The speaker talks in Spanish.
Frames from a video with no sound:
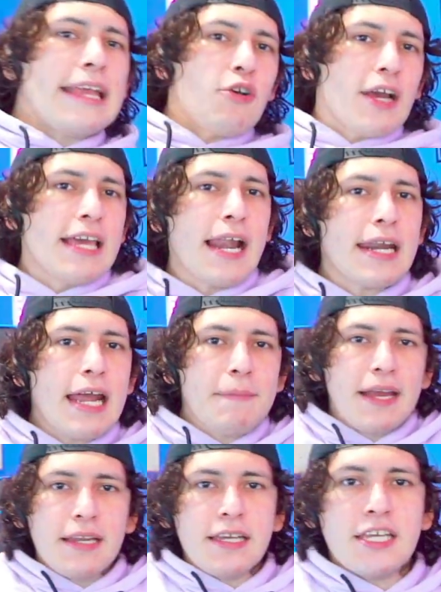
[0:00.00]
Ya tengo aquí el
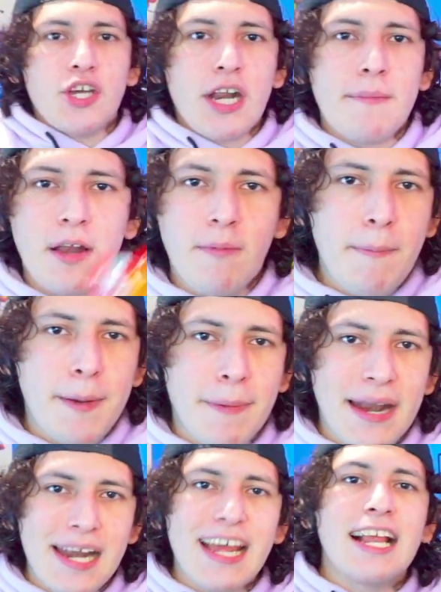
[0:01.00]
ramen y ahora me lo va a
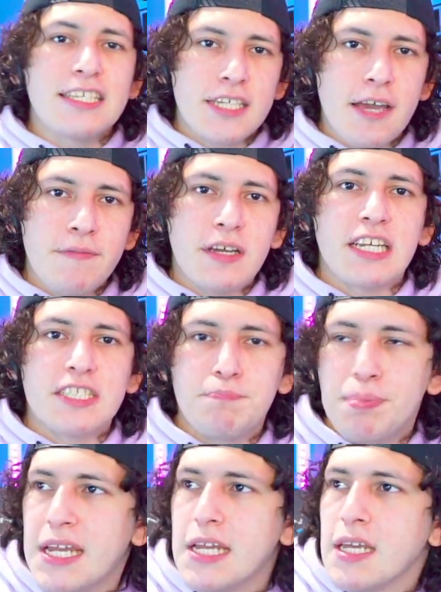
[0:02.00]
preparar el chef
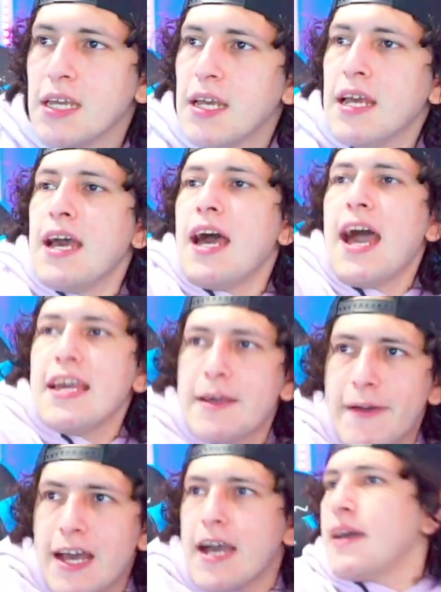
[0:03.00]
Crispini.
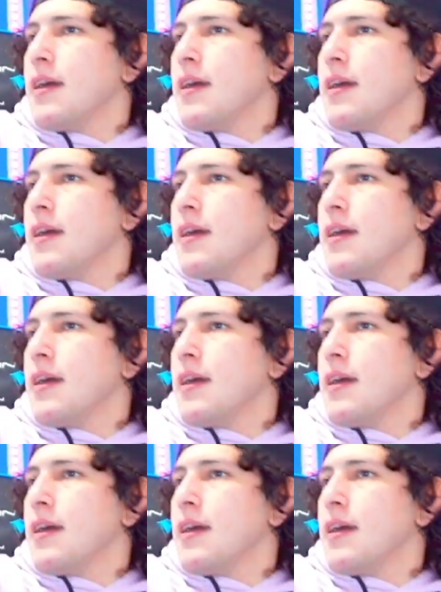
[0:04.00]
Ahí te va.